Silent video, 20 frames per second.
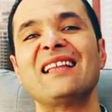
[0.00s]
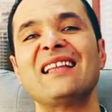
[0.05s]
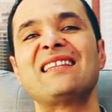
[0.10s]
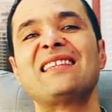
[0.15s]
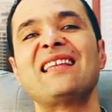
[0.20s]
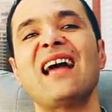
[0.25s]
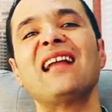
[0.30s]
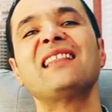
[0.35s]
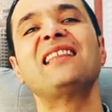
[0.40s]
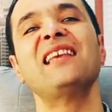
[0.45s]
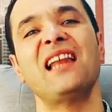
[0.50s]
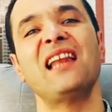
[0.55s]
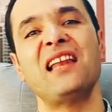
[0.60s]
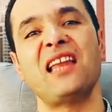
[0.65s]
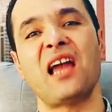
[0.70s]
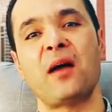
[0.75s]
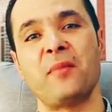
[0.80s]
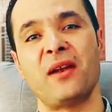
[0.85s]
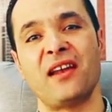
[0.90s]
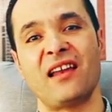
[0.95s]
التعديل
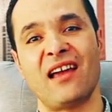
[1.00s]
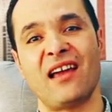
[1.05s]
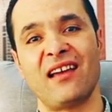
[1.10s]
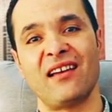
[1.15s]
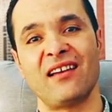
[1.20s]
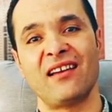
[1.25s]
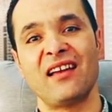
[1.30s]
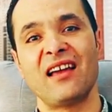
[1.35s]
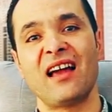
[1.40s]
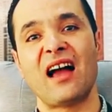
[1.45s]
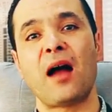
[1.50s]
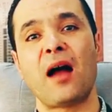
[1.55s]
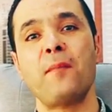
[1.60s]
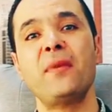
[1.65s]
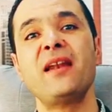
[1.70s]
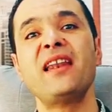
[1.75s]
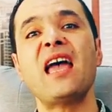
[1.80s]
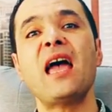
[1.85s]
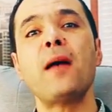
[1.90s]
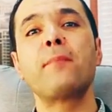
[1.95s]
اللي عملناه
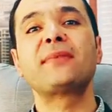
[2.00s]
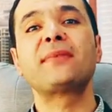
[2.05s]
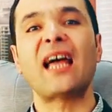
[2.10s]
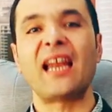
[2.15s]
عملناه